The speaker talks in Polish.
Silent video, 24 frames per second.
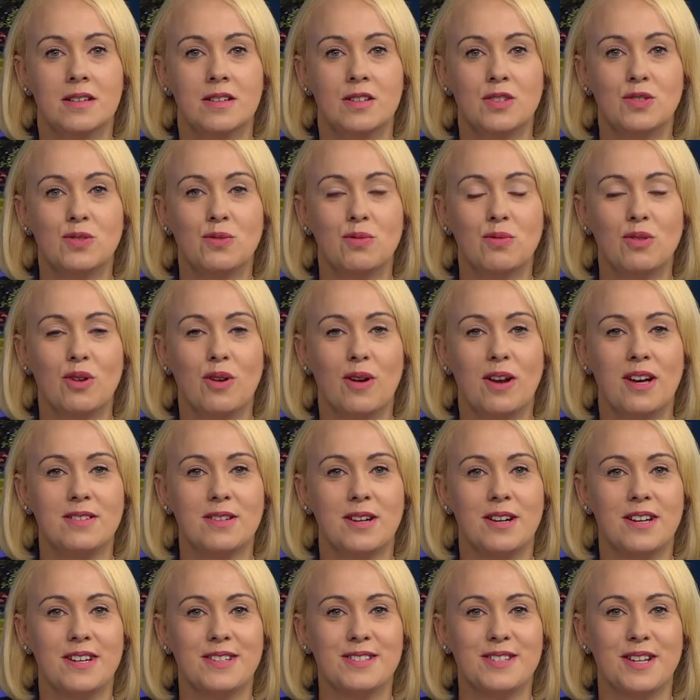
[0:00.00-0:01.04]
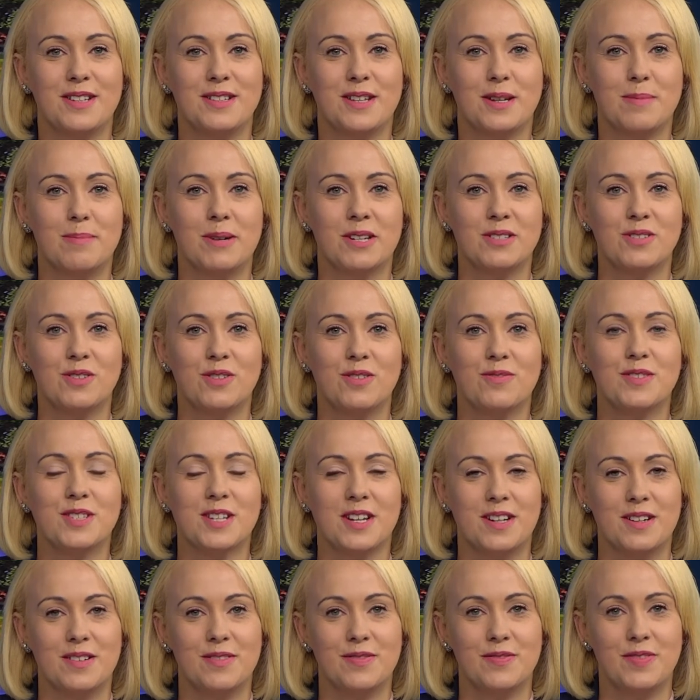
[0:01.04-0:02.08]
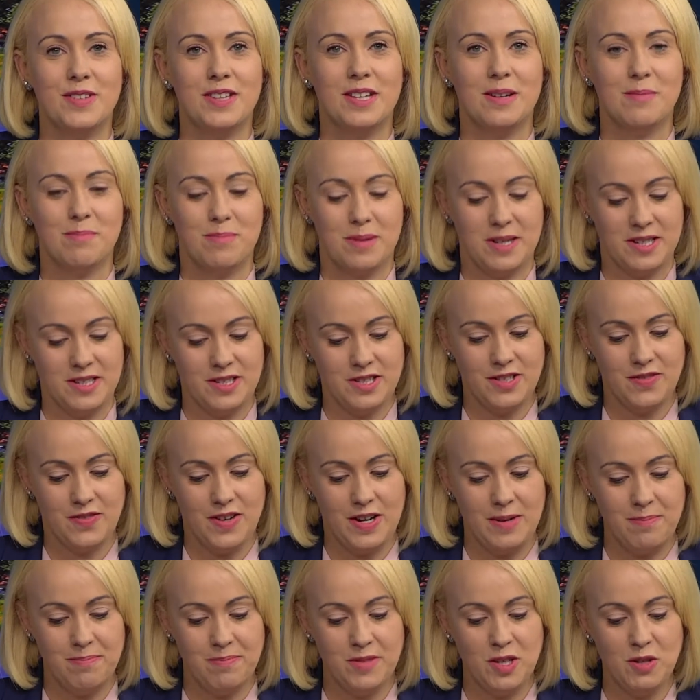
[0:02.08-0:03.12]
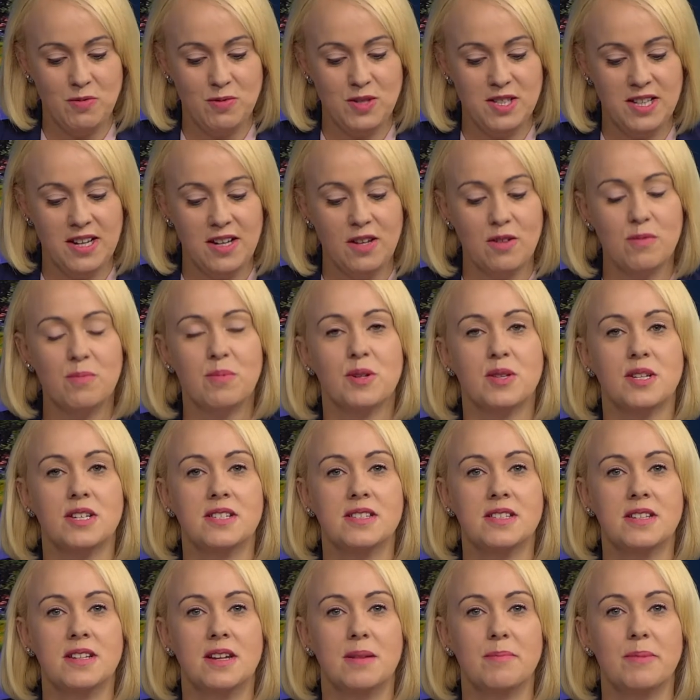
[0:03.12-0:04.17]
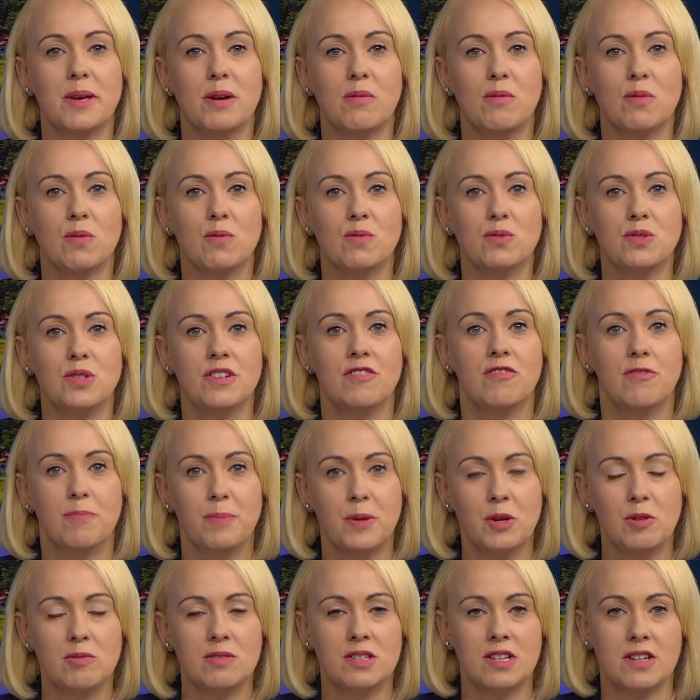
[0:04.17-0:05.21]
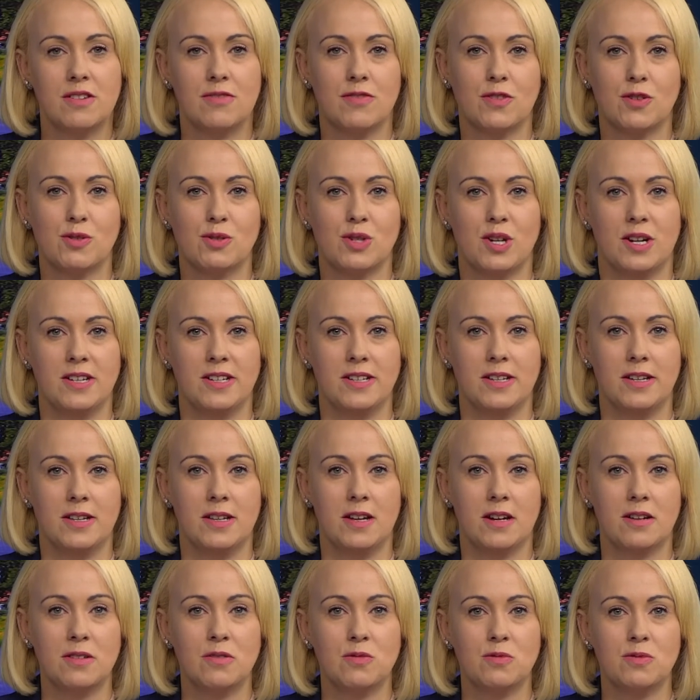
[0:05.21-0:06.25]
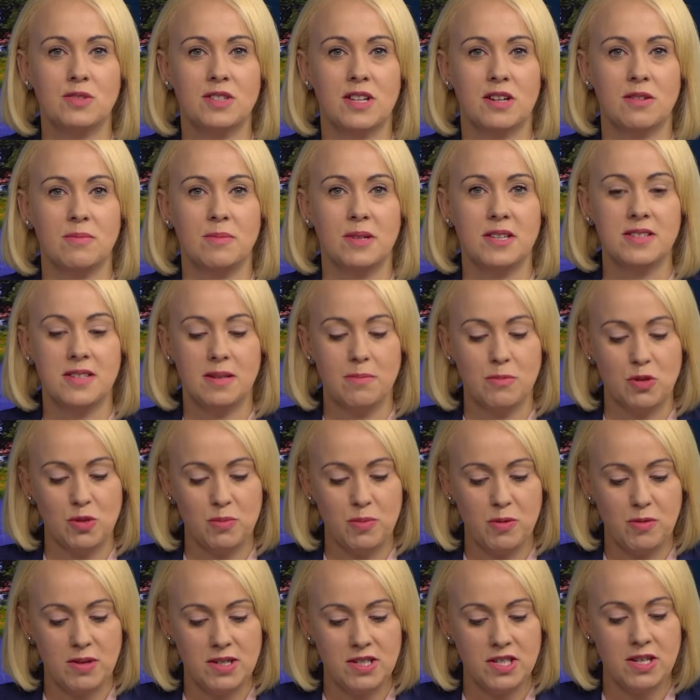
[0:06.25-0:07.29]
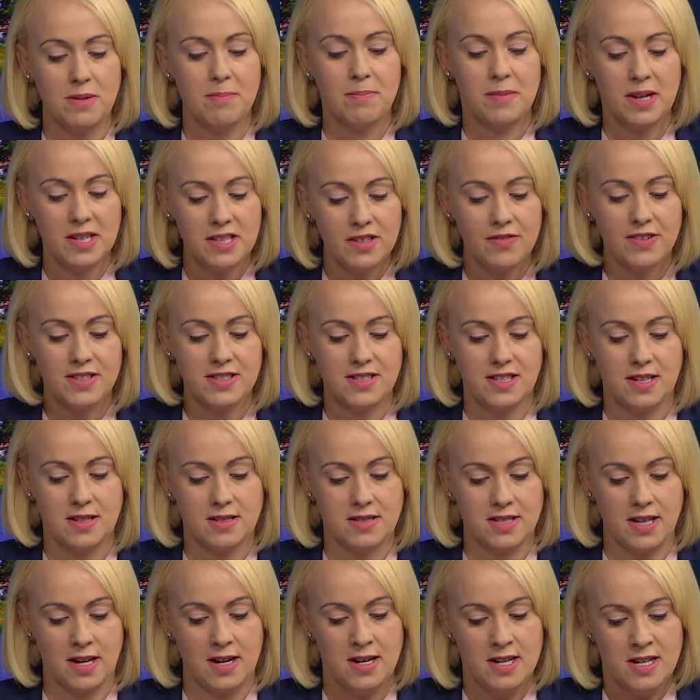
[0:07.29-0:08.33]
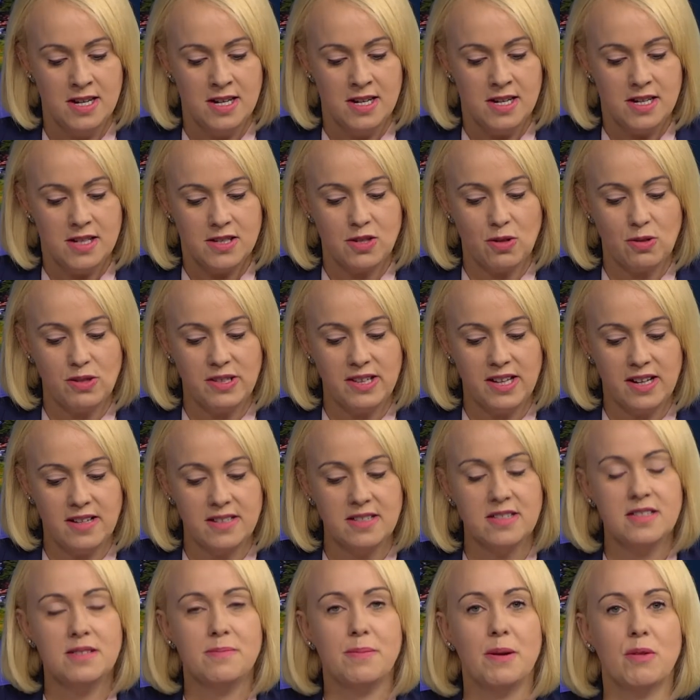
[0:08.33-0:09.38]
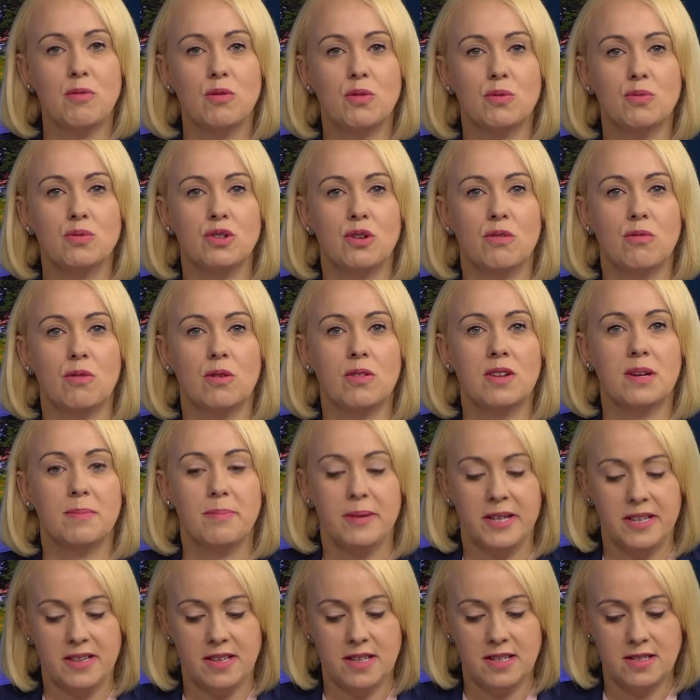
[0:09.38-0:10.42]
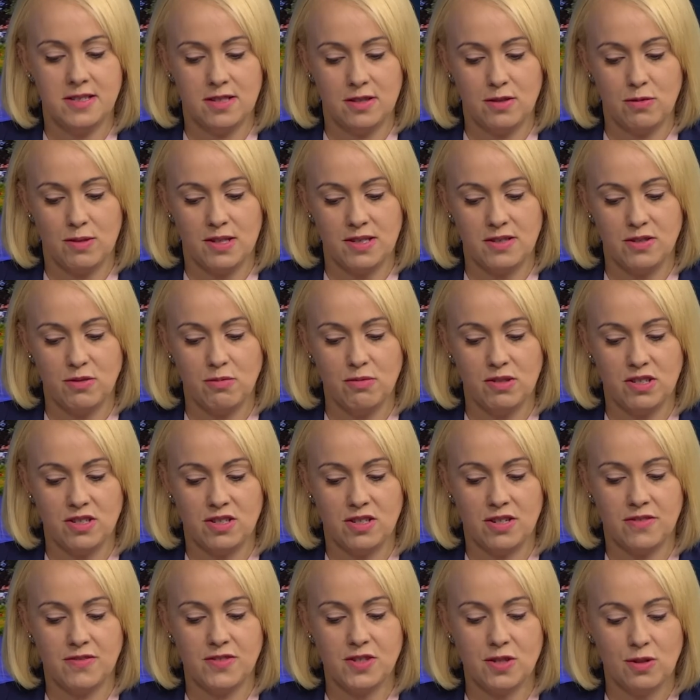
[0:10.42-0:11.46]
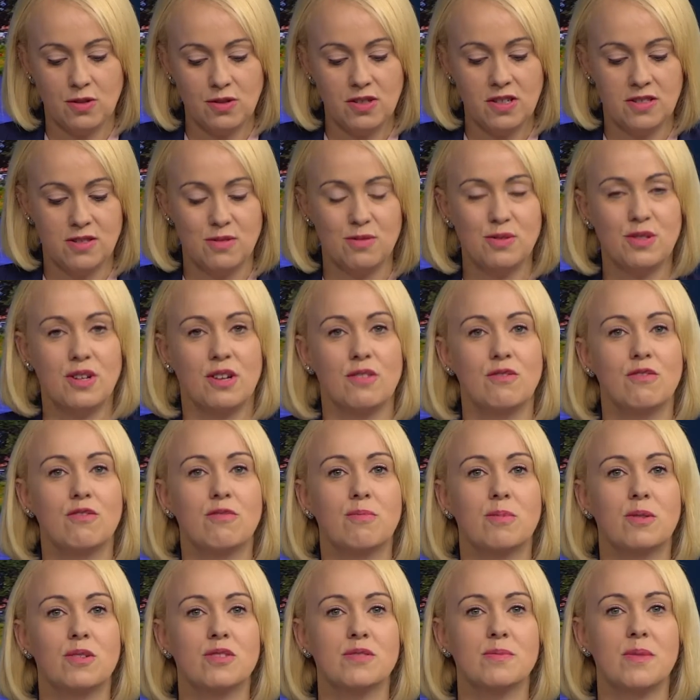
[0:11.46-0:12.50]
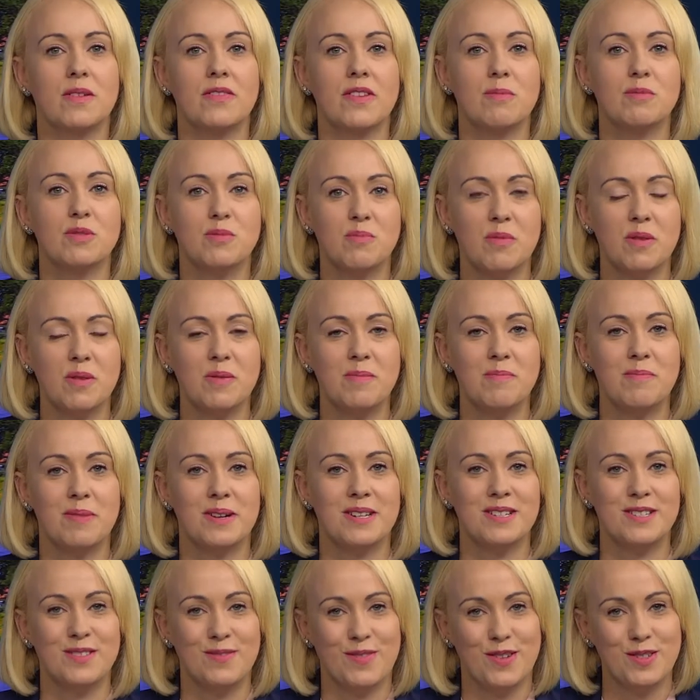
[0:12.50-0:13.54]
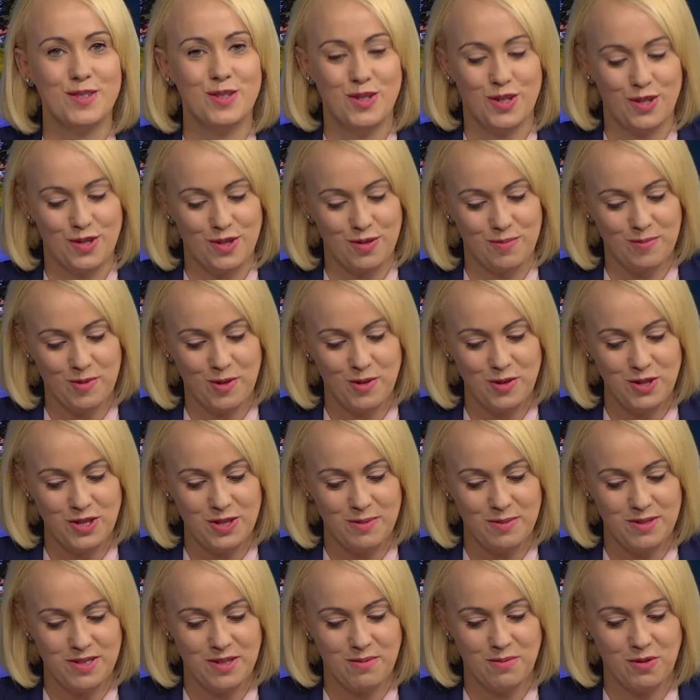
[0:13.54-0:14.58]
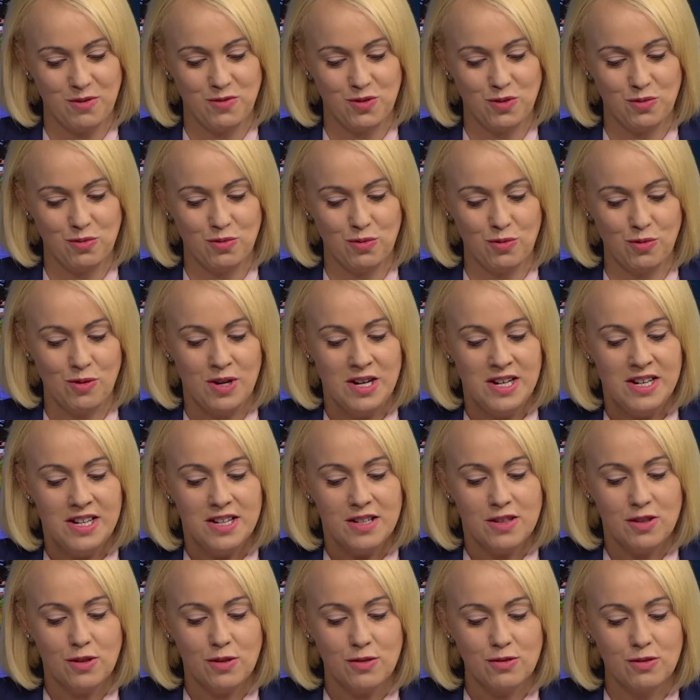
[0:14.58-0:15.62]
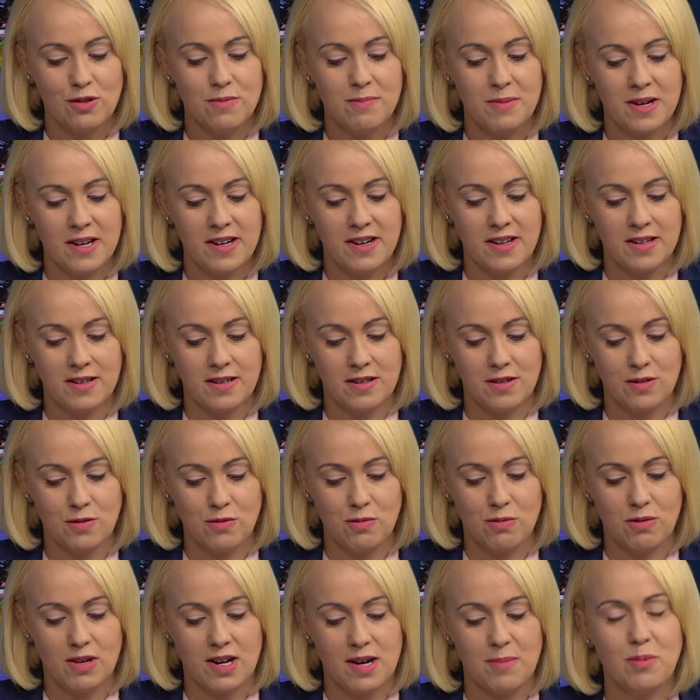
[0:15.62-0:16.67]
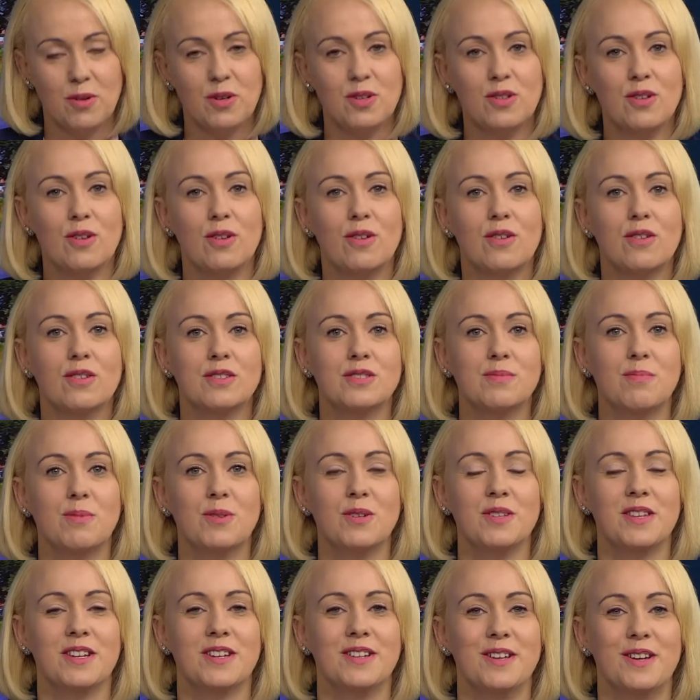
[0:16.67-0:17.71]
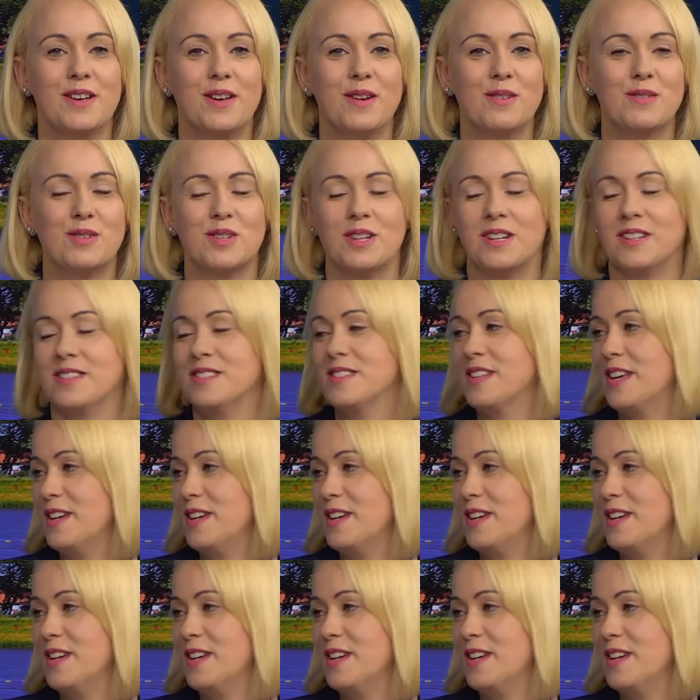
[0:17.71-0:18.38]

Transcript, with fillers: Studio Lata Aleksandra Barcikowska, witam Państwa. Nie ustają protesty na Białorusi. W piątek w Koszalinie na rynku staromiejskim odbyła się manifestacja Solidarni z Białorusią. O napiętej sytuacji u naszych wschodnich sąsiadów porozmawiam z moim Państwa dzisiejszym gościem, a ze mną w studiu dr Marek Górka, politolog z Politechniki Koszalińskiej.